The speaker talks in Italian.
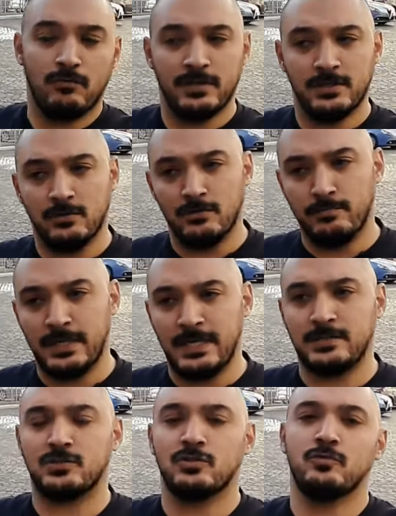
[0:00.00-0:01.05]
quindi con
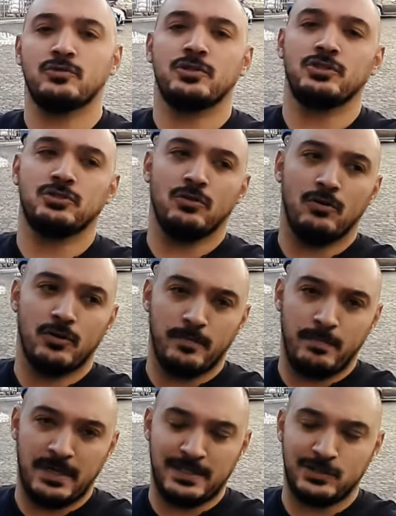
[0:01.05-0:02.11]
Palazzo Montecitorio e
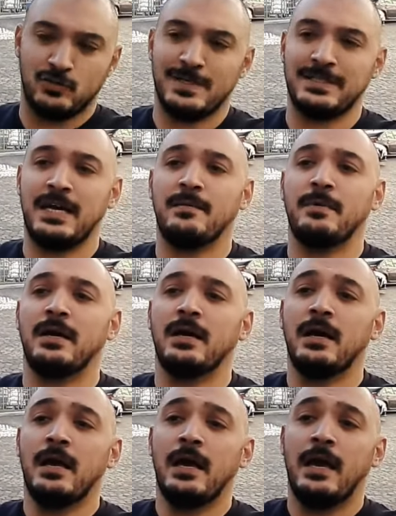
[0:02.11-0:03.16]
Palazzo Madama